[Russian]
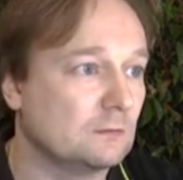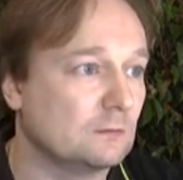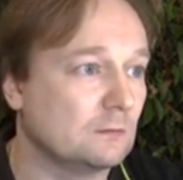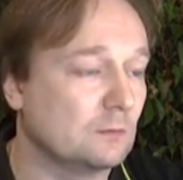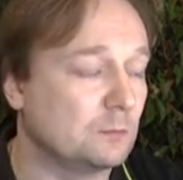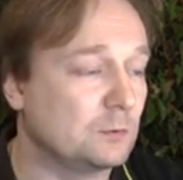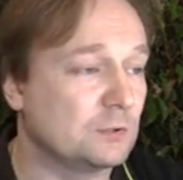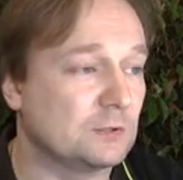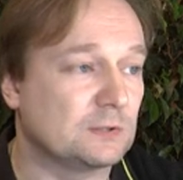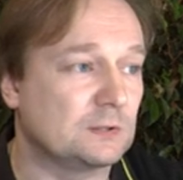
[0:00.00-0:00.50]

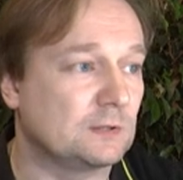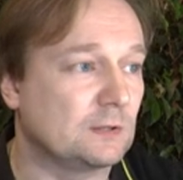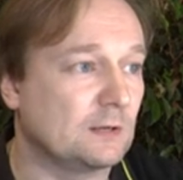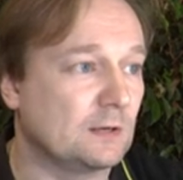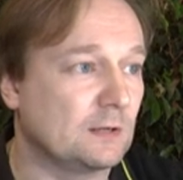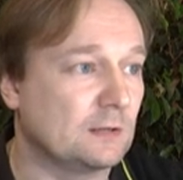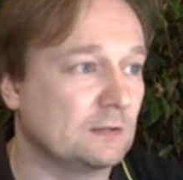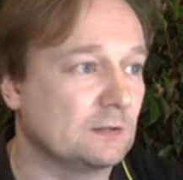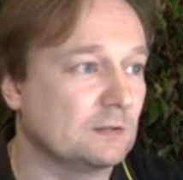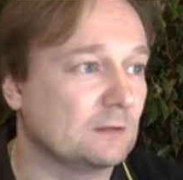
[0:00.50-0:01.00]
Вообще
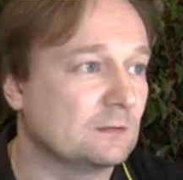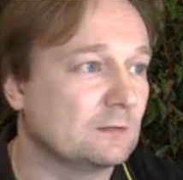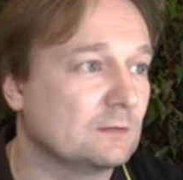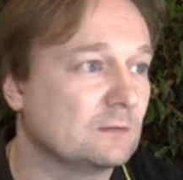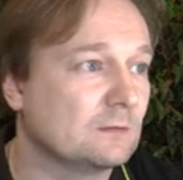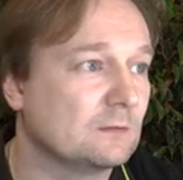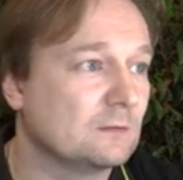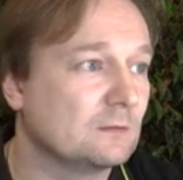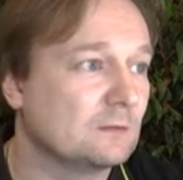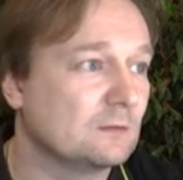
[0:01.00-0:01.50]
странно,
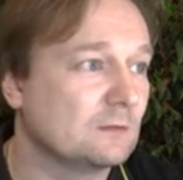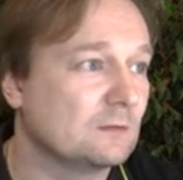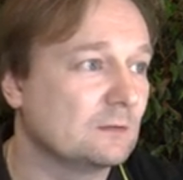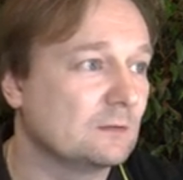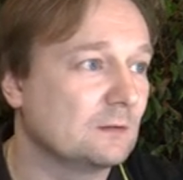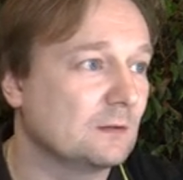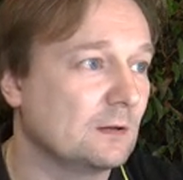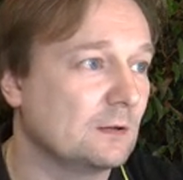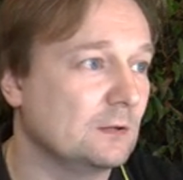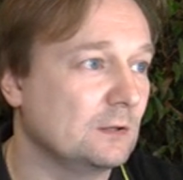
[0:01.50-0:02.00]

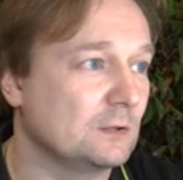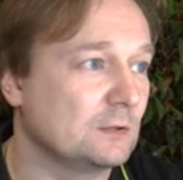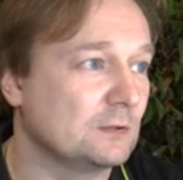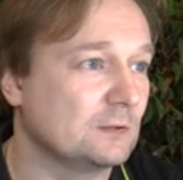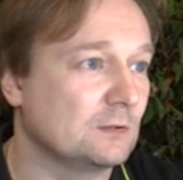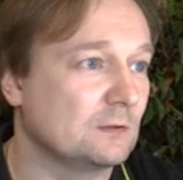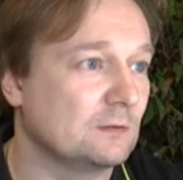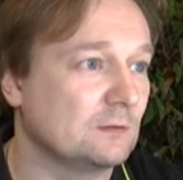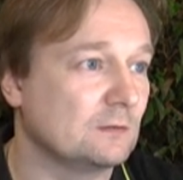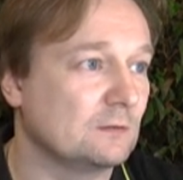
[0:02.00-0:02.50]

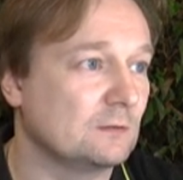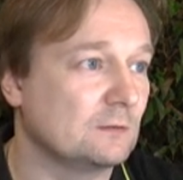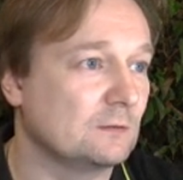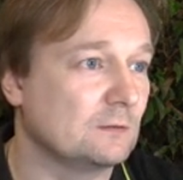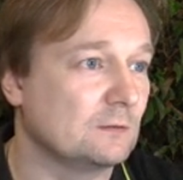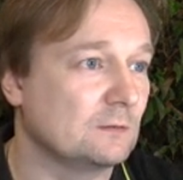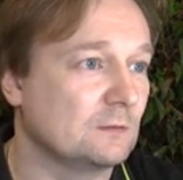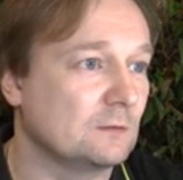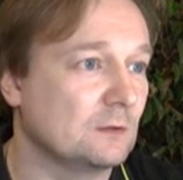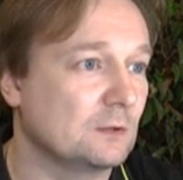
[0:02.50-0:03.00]
конечно.
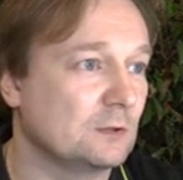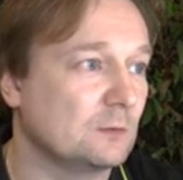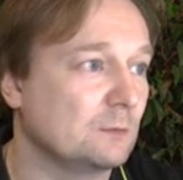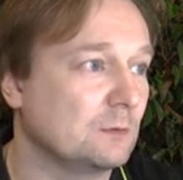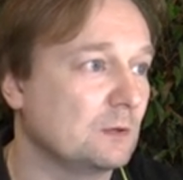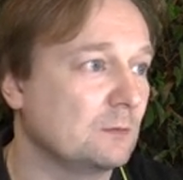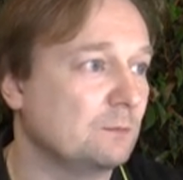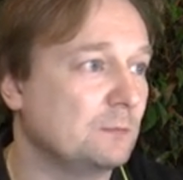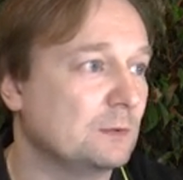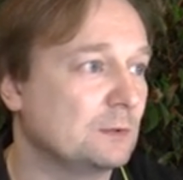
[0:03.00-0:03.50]

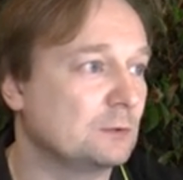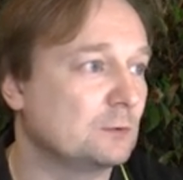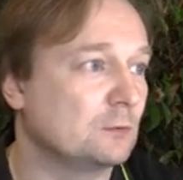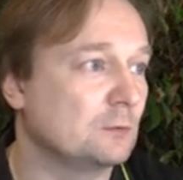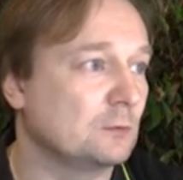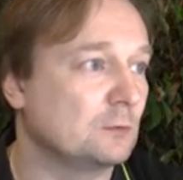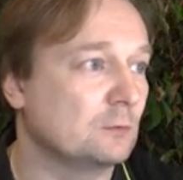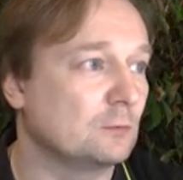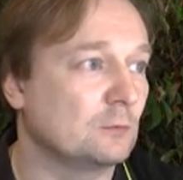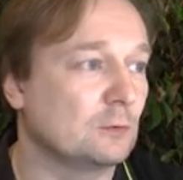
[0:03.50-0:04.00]
Ошибка
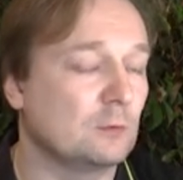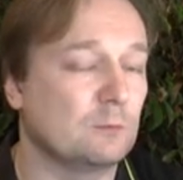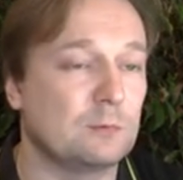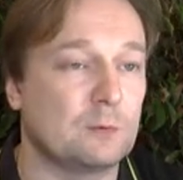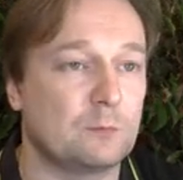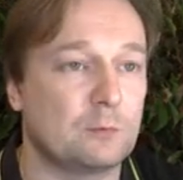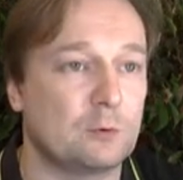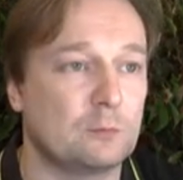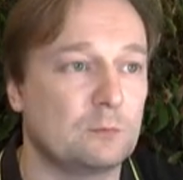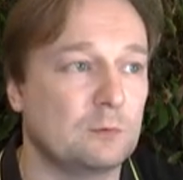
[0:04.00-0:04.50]
500. Ну-ка
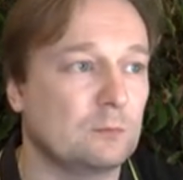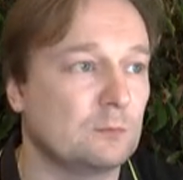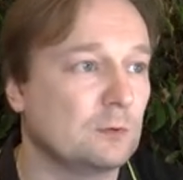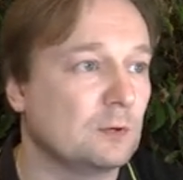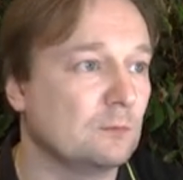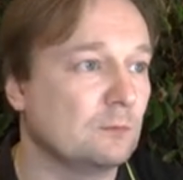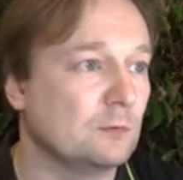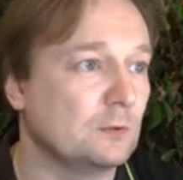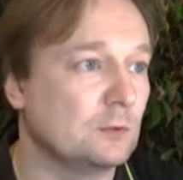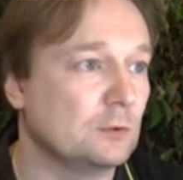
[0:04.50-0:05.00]

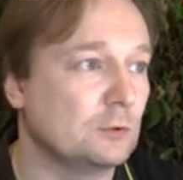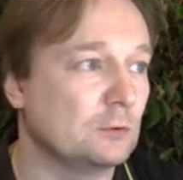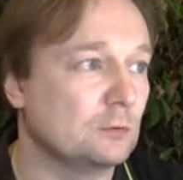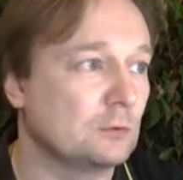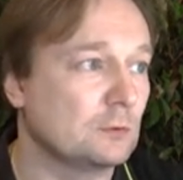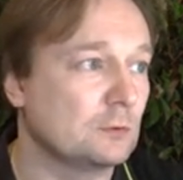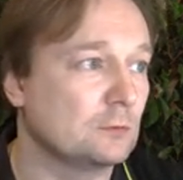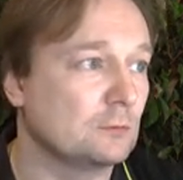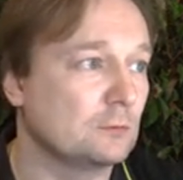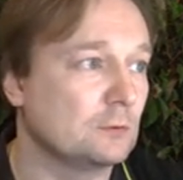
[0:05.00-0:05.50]
попробуем-ка мы еще
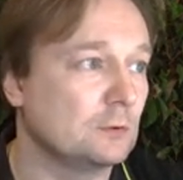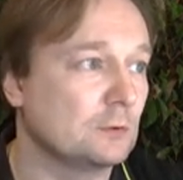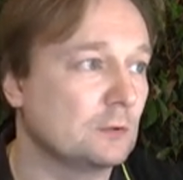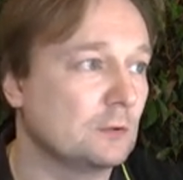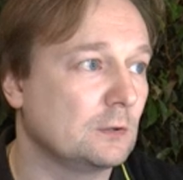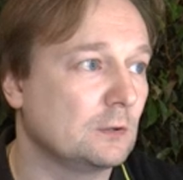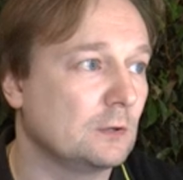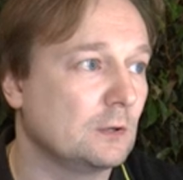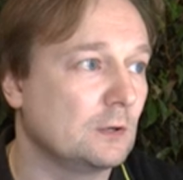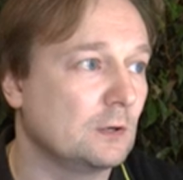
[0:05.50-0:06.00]
разочек.